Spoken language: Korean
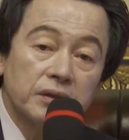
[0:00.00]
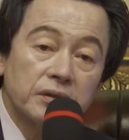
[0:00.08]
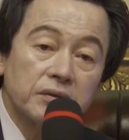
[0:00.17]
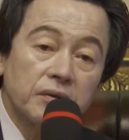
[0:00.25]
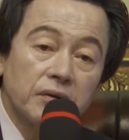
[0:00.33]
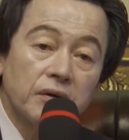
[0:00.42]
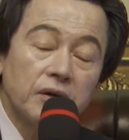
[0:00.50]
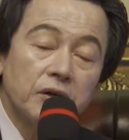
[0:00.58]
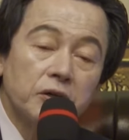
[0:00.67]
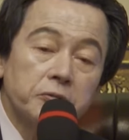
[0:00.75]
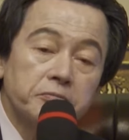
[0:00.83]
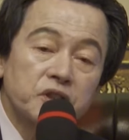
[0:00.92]
그리고
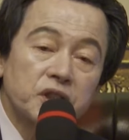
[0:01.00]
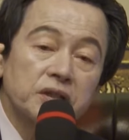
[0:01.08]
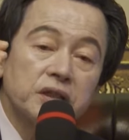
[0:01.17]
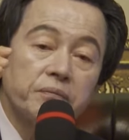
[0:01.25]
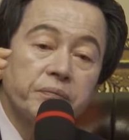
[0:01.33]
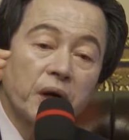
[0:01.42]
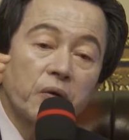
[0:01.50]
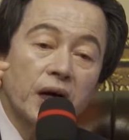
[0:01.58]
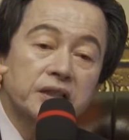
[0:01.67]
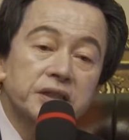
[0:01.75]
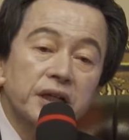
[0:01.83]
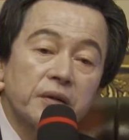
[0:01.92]
전염병
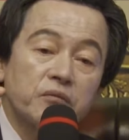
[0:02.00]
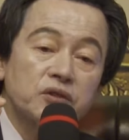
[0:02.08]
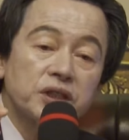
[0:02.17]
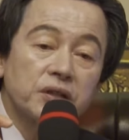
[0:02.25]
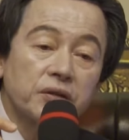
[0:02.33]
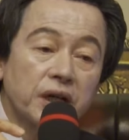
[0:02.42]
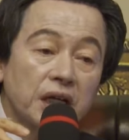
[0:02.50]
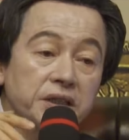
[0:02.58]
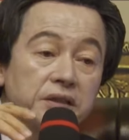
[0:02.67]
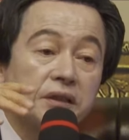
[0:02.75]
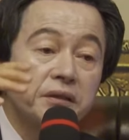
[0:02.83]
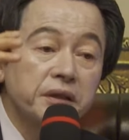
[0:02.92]
확산의
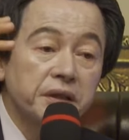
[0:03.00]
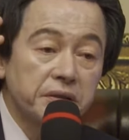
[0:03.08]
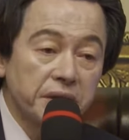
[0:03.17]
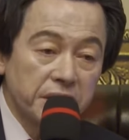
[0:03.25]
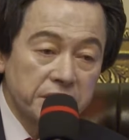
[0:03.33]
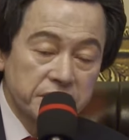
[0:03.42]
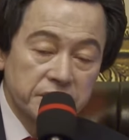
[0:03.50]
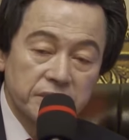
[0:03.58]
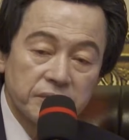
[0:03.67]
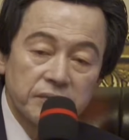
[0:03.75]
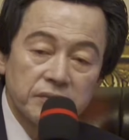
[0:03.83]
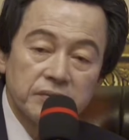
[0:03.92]
문제로까지 연결이 돼 있어.
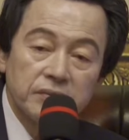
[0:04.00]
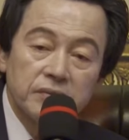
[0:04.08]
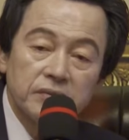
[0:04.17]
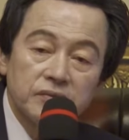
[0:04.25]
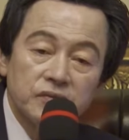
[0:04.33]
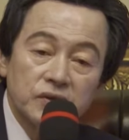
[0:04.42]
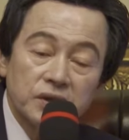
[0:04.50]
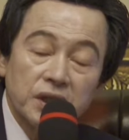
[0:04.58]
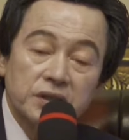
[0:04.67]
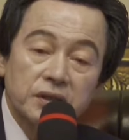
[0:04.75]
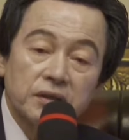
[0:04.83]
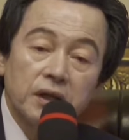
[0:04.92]

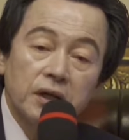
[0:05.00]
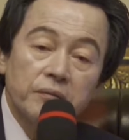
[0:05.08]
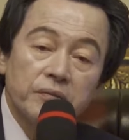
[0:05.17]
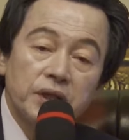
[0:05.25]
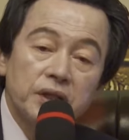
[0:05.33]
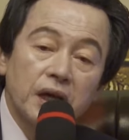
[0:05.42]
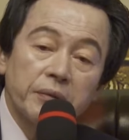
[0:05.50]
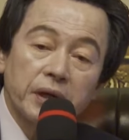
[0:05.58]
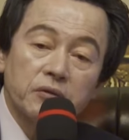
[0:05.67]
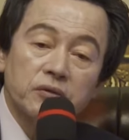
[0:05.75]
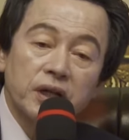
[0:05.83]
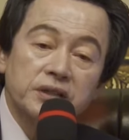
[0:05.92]
그래서
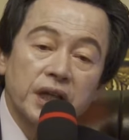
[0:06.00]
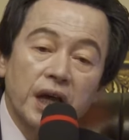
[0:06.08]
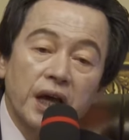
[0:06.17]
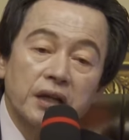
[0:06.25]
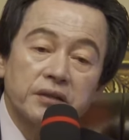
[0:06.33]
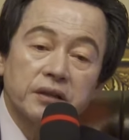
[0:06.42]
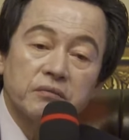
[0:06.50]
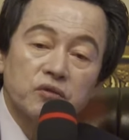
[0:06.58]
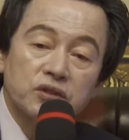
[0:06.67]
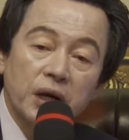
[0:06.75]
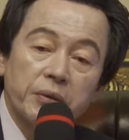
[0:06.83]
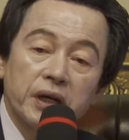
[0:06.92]
미개발 국가에서 애들을
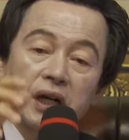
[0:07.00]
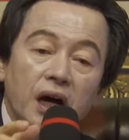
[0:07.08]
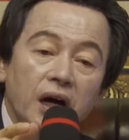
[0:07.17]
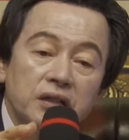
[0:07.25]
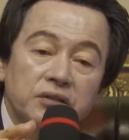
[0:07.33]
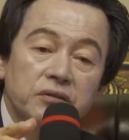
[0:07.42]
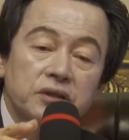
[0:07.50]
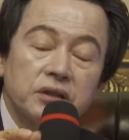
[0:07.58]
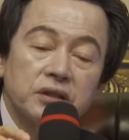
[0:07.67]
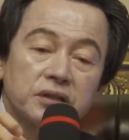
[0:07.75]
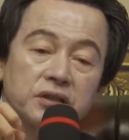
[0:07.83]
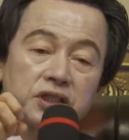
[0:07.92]
무차별 낳아가지고
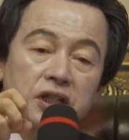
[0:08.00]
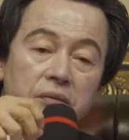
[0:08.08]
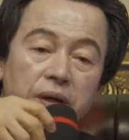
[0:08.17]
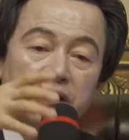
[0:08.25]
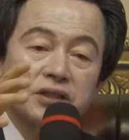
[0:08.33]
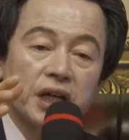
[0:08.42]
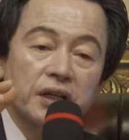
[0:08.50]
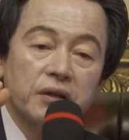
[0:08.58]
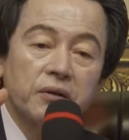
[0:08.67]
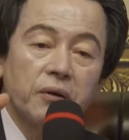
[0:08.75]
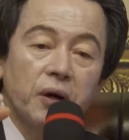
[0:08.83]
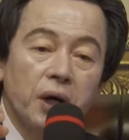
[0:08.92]
거기서 질병이
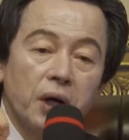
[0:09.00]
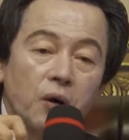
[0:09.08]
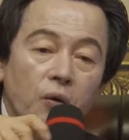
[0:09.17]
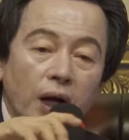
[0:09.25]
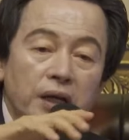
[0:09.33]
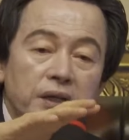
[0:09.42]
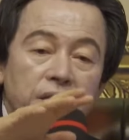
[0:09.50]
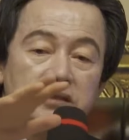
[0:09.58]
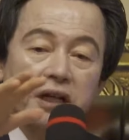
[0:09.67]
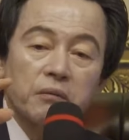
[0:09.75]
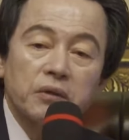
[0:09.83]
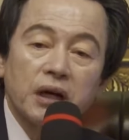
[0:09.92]
생기고 관리를
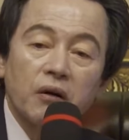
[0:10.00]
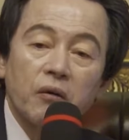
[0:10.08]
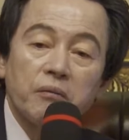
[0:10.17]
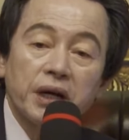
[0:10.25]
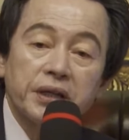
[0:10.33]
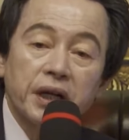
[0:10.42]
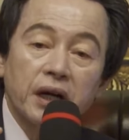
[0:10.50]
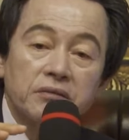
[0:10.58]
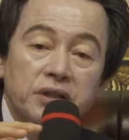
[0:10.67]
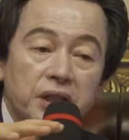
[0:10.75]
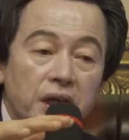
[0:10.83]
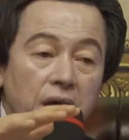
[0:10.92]
잘못하고 막
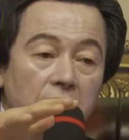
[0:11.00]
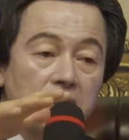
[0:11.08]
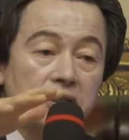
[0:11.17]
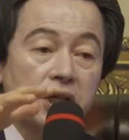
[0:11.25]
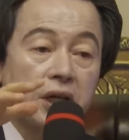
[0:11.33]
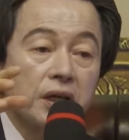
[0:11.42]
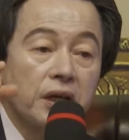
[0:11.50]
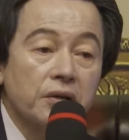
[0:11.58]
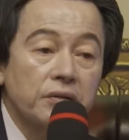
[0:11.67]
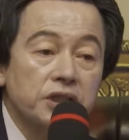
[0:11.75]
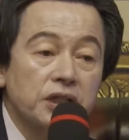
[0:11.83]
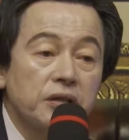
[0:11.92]
이래가지고 이게
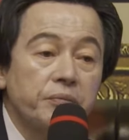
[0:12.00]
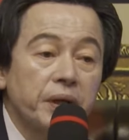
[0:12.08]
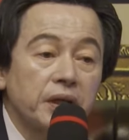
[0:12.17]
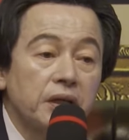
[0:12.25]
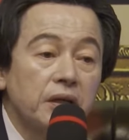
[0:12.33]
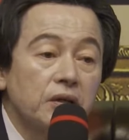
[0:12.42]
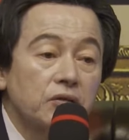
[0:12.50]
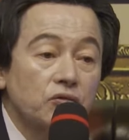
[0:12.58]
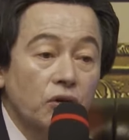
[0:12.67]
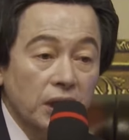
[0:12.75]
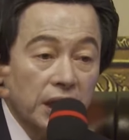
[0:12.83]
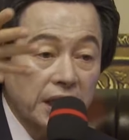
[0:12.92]
세계로 전염병이
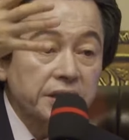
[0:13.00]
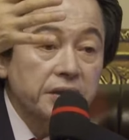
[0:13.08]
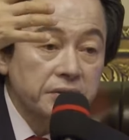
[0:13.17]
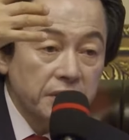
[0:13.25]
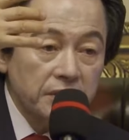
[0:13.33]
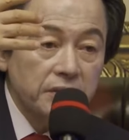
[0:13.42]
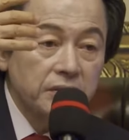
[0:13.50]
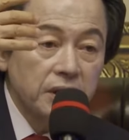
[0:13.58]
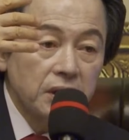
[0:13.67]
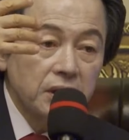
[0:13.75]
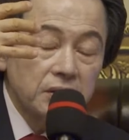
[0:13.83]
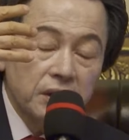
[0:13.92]
돌아다니거든.
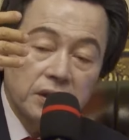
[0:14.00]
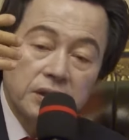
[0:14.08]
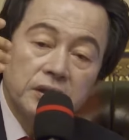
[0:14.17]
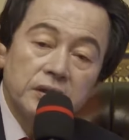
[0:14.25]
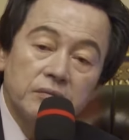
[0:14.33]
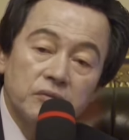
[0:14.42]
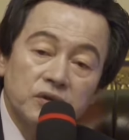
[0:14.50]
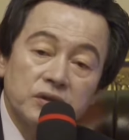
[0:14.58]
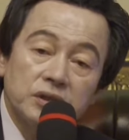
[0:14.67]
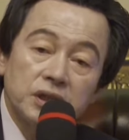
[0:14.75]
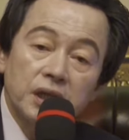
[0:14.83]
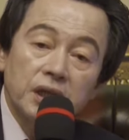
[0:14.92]
그 이
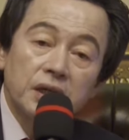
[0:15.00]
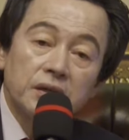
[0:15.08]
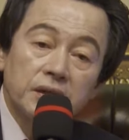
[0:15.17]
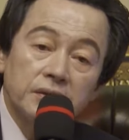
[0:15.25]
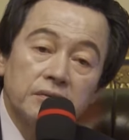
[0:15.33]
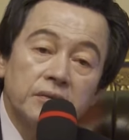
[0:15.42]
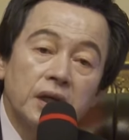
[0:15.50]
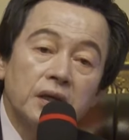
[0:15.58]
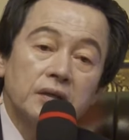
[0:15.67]
문제는